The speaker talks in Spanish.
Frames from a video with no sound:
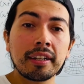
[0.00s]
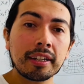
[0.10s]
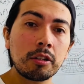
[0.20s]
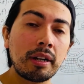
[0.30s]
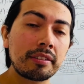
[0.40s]

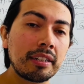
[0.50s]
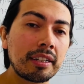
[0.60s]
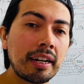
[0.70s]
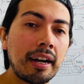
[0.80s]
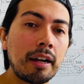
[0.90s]
que nos
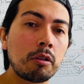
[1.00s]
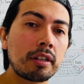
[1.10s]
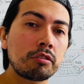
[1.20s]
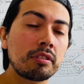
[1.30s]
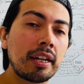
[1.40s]
acerca a lo
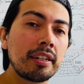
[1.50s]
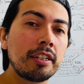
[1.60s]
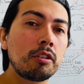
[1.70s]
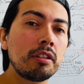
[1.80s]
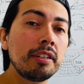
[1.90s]
racional y
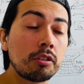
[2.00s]
lo divino.